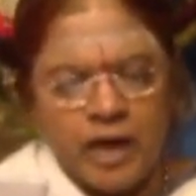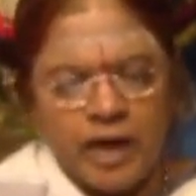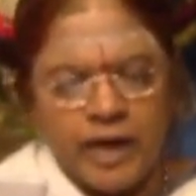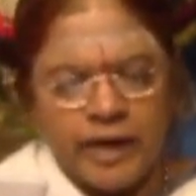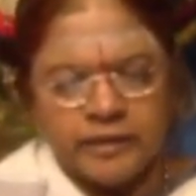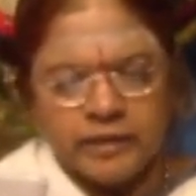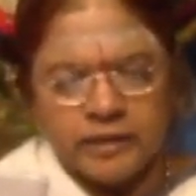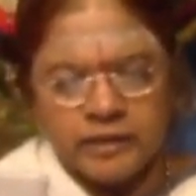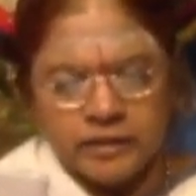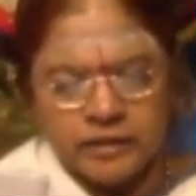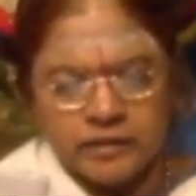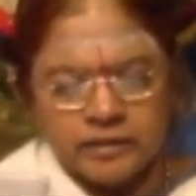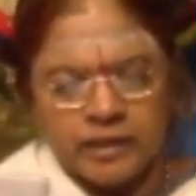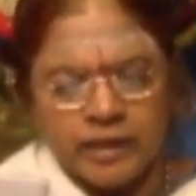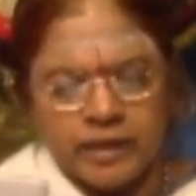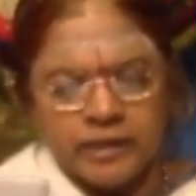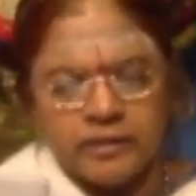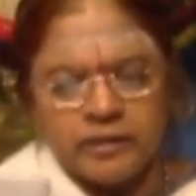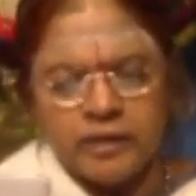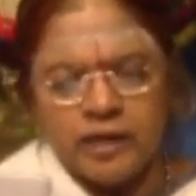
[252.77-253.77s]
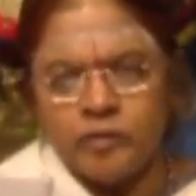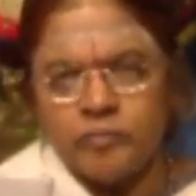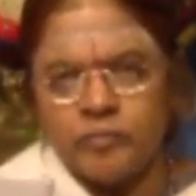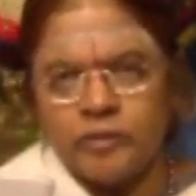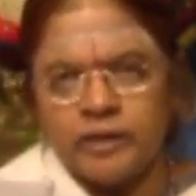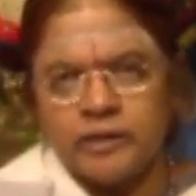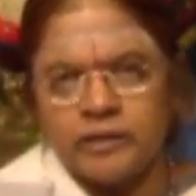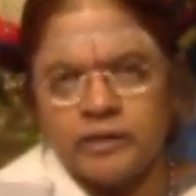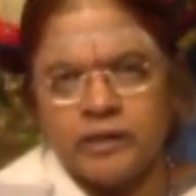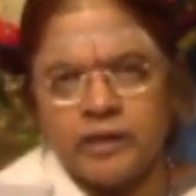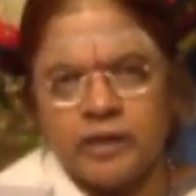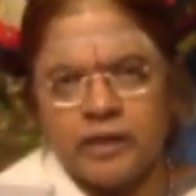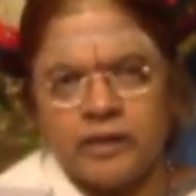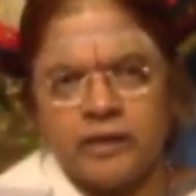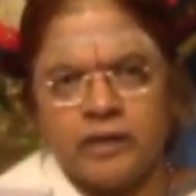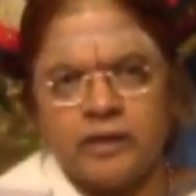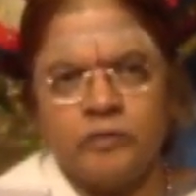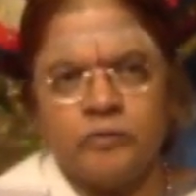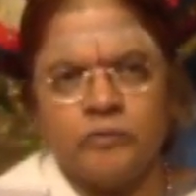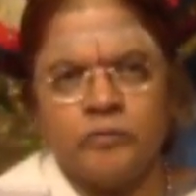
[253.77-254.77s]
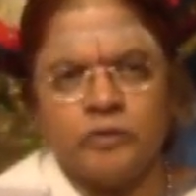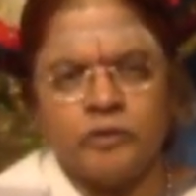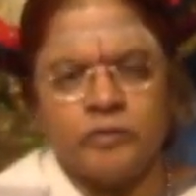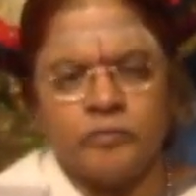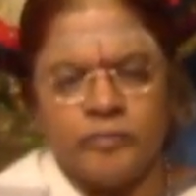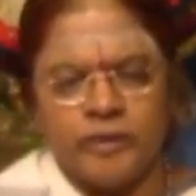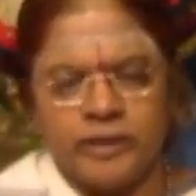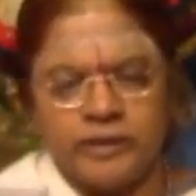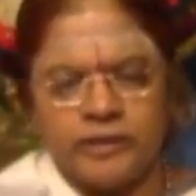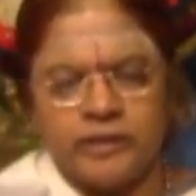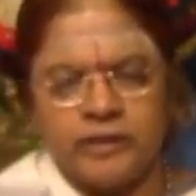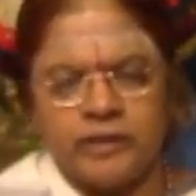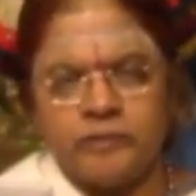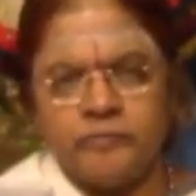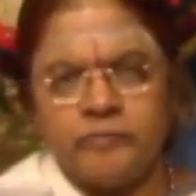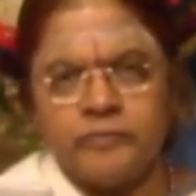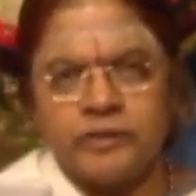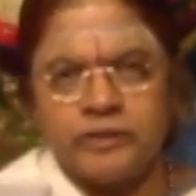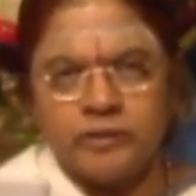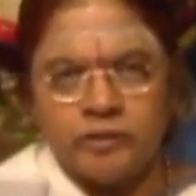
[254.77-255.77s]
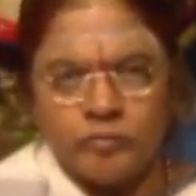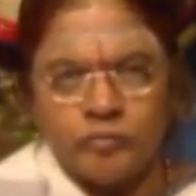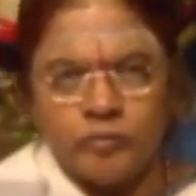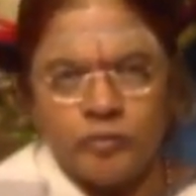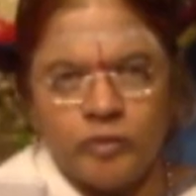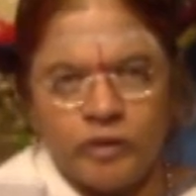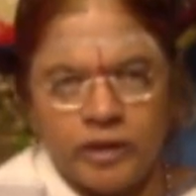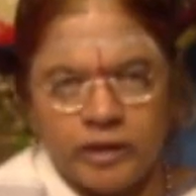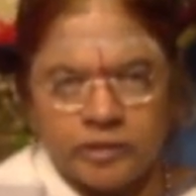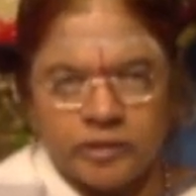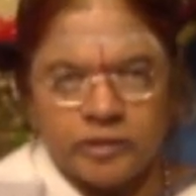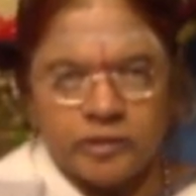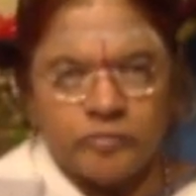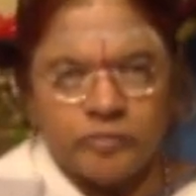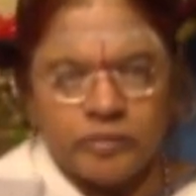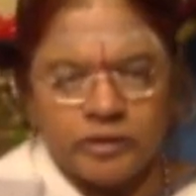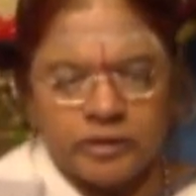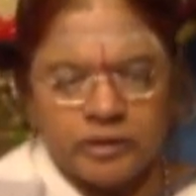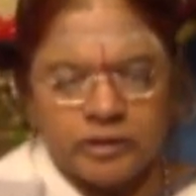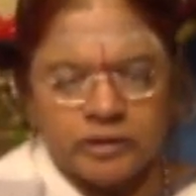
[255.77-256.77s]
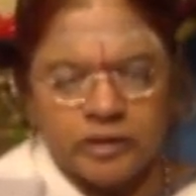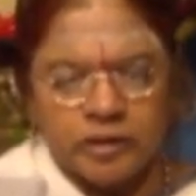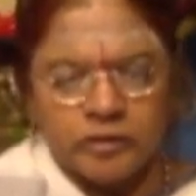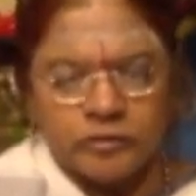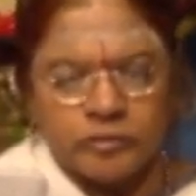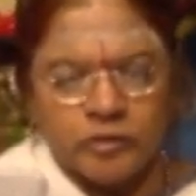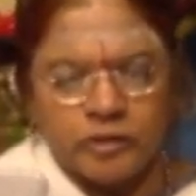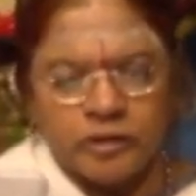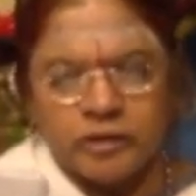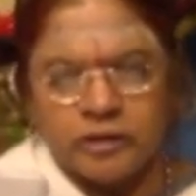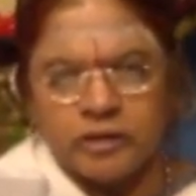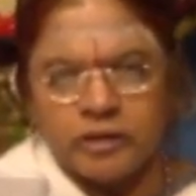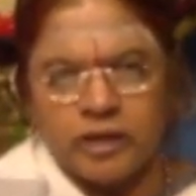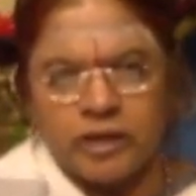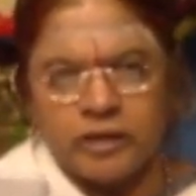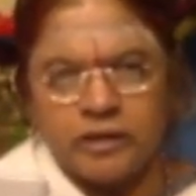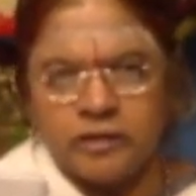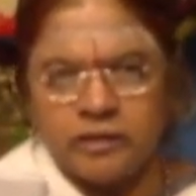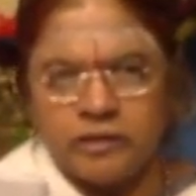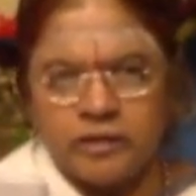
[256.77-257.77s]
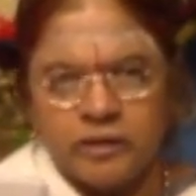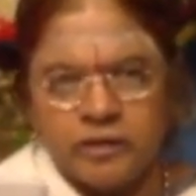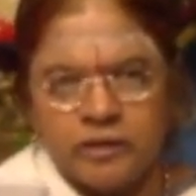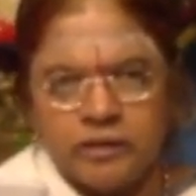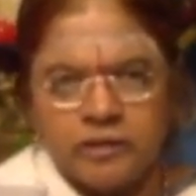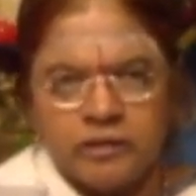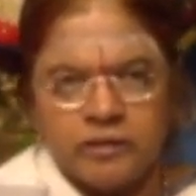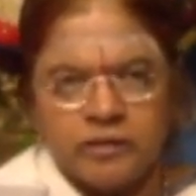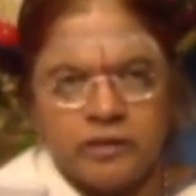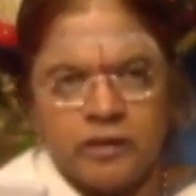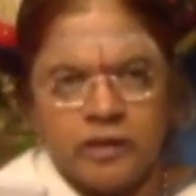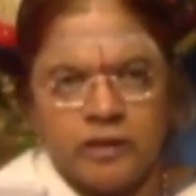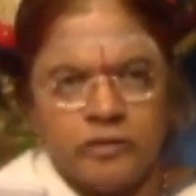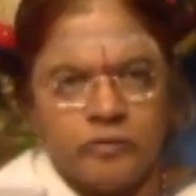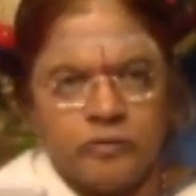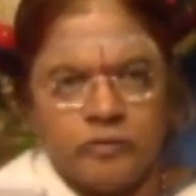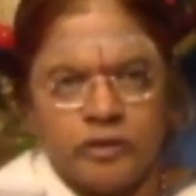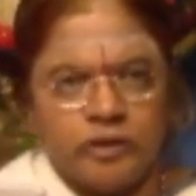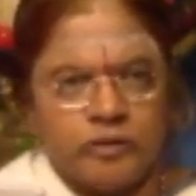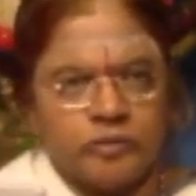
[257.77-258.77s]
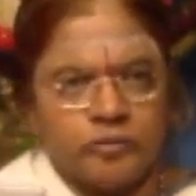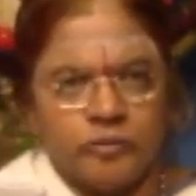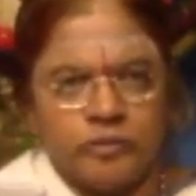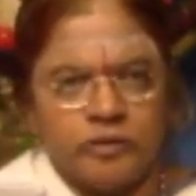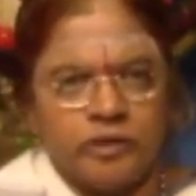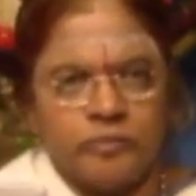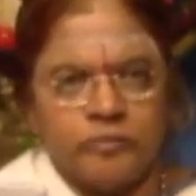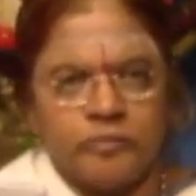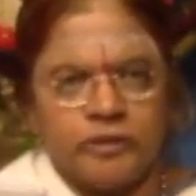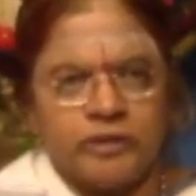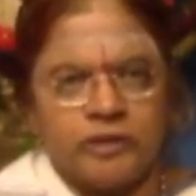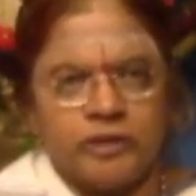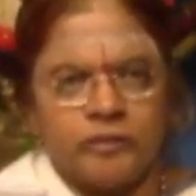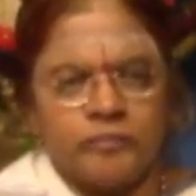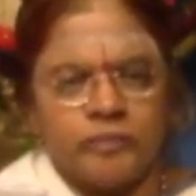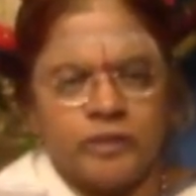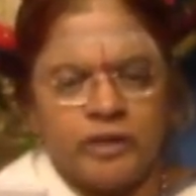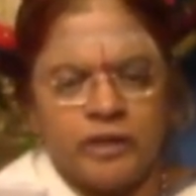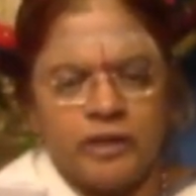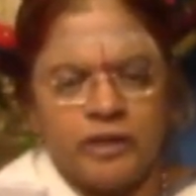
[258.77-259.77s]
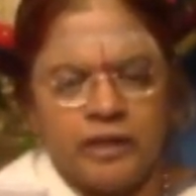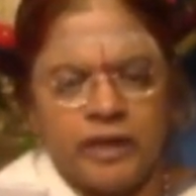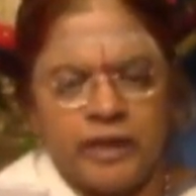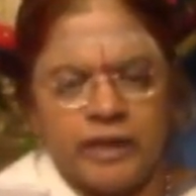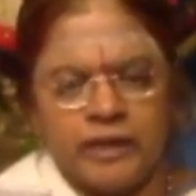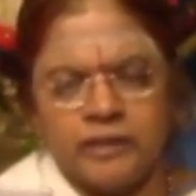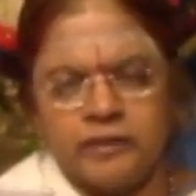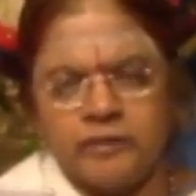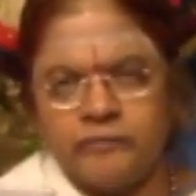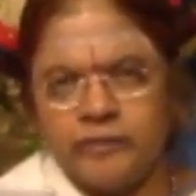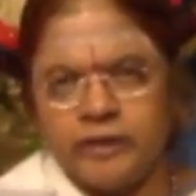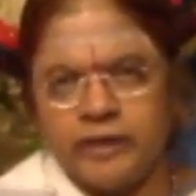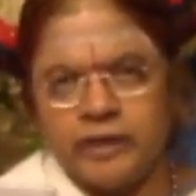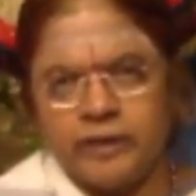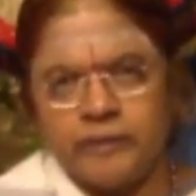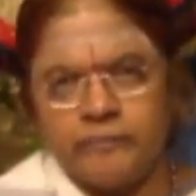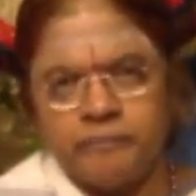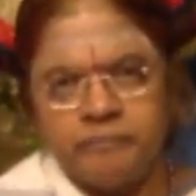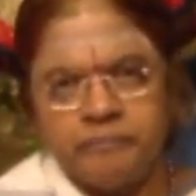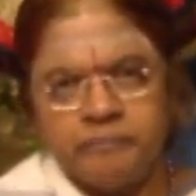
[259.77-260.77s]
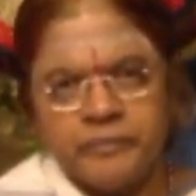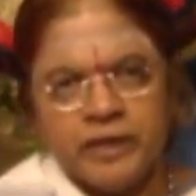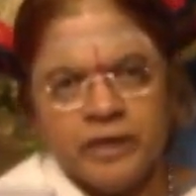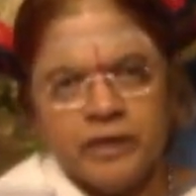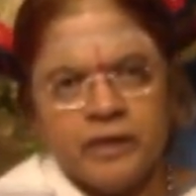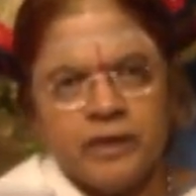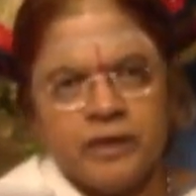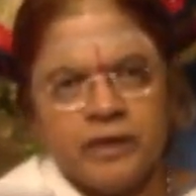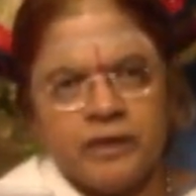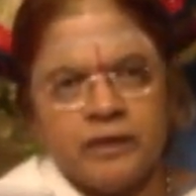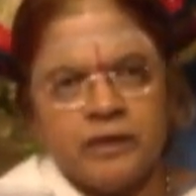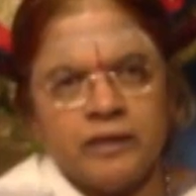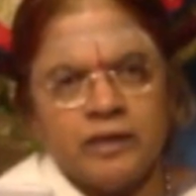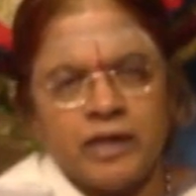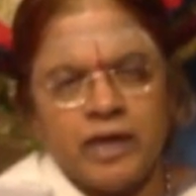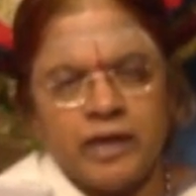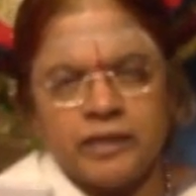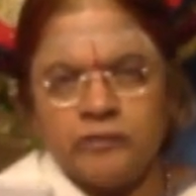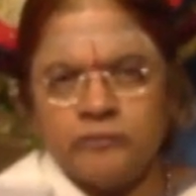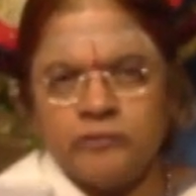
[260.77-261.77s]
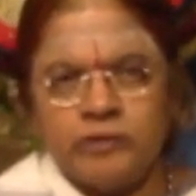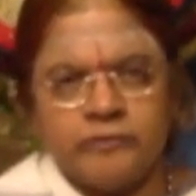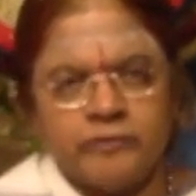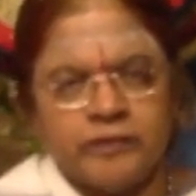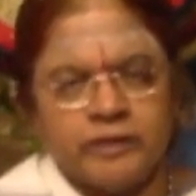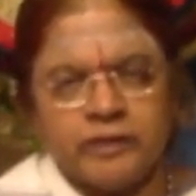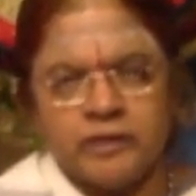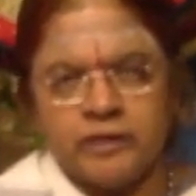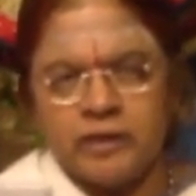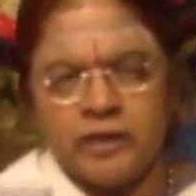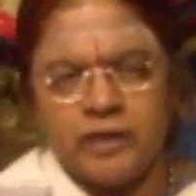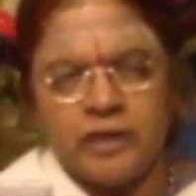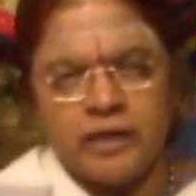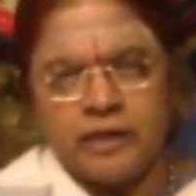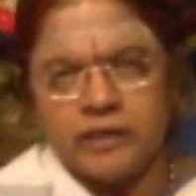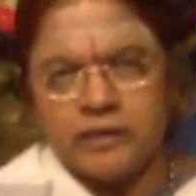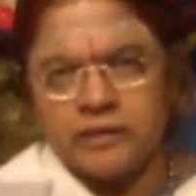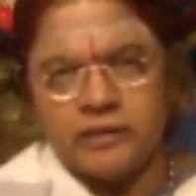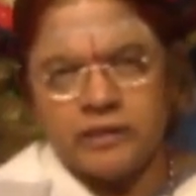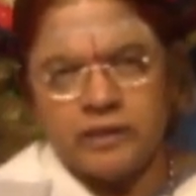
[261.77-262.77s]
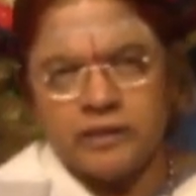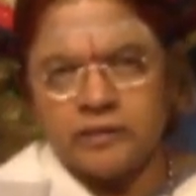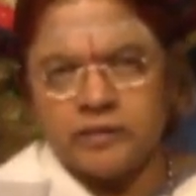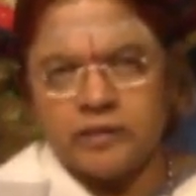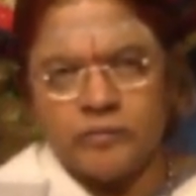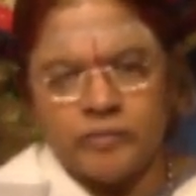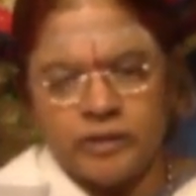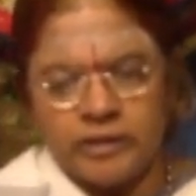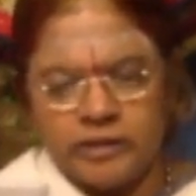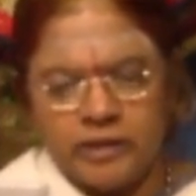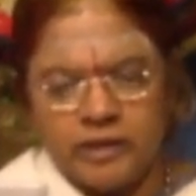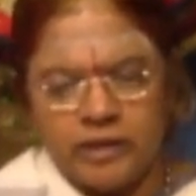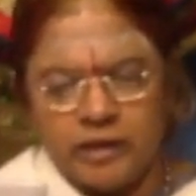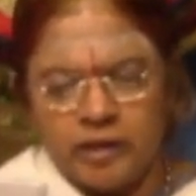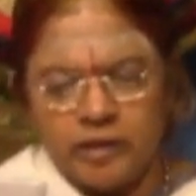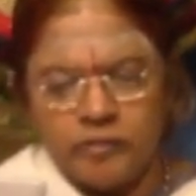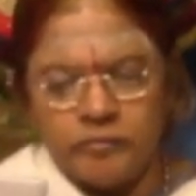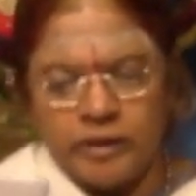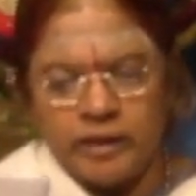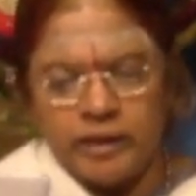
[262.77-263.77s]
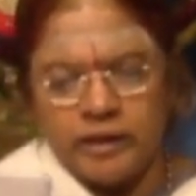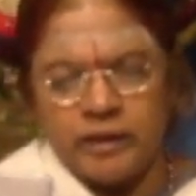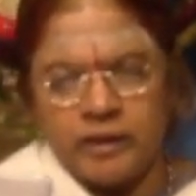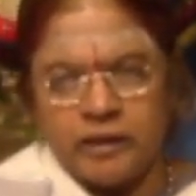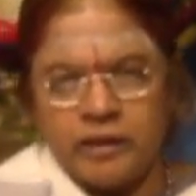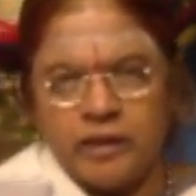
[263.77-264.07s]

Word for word: அதற்கு தகுந்த மாதிரியான ஒரு மந்திரம் திருமூல திருமந்திரத்தில் சொல்லியிருக்கிறாரு இது என்னுடைய சொந்த மந்திரம் இல்லை அல்லது வேற அதரண வேதங்கள்ல இருந்து எடுத்த மந்திரங்களும் அல்ல